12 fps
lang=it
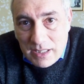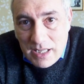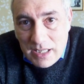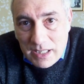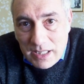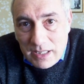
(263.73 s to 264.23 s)

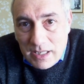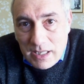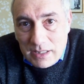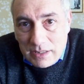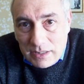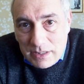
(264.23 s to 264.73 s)
anche
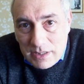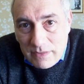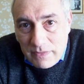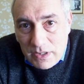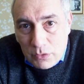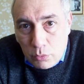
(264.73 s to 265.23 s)
altre
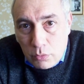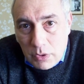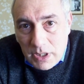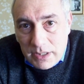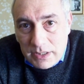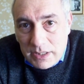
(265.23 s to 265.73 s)

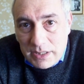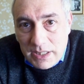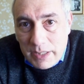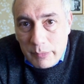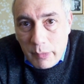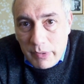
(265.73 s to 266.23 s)
disavventure del
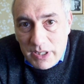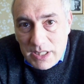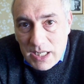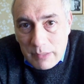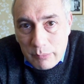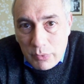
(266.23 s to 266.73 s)
tipo, per
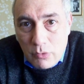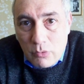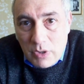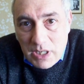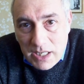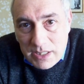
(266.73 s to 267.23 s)
esempio un
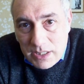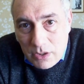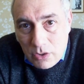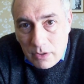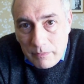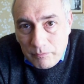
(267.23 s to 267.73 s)

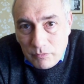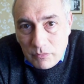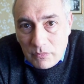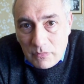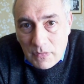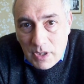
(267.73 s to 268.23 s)
classico
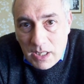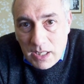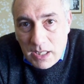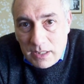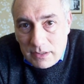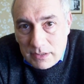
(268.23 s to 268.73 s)

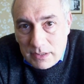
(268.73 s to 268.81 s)
è